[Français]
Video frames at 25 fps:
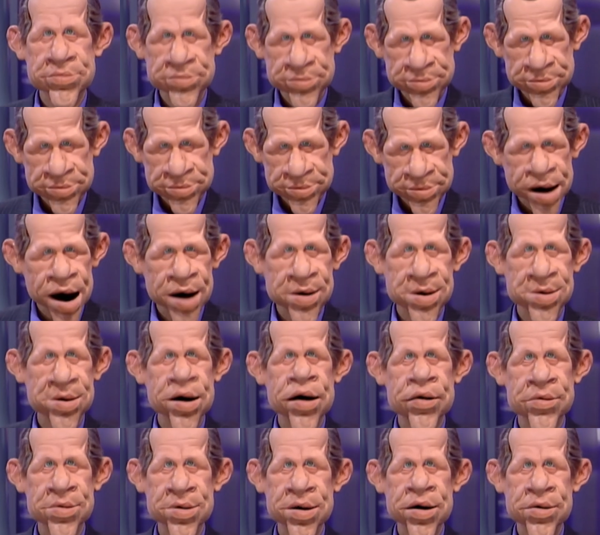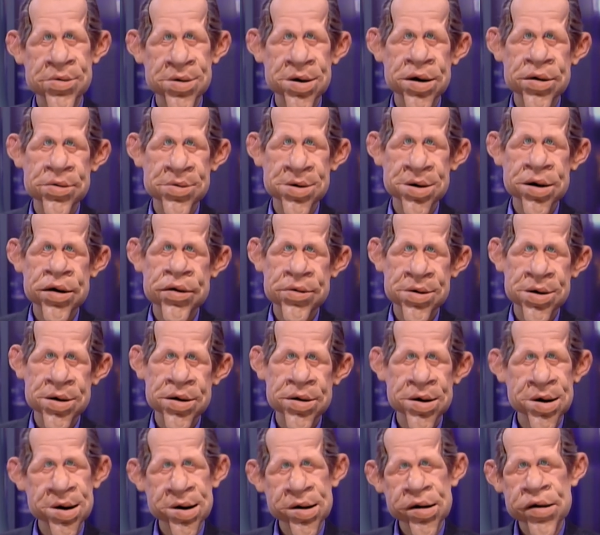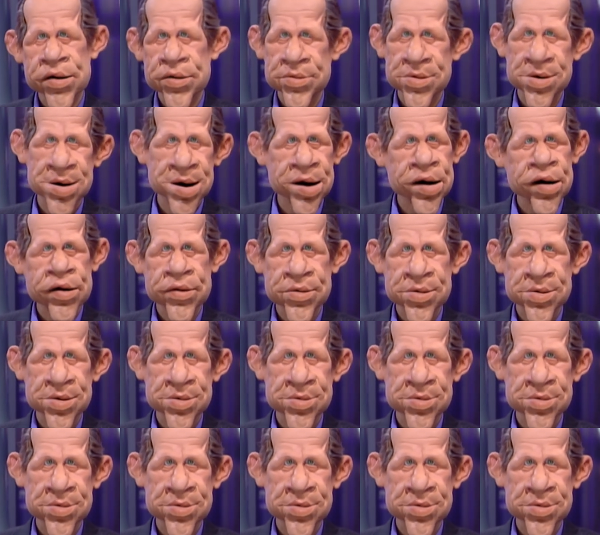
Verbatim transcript: Voilà, je suis donc avec la ministre de la Santé.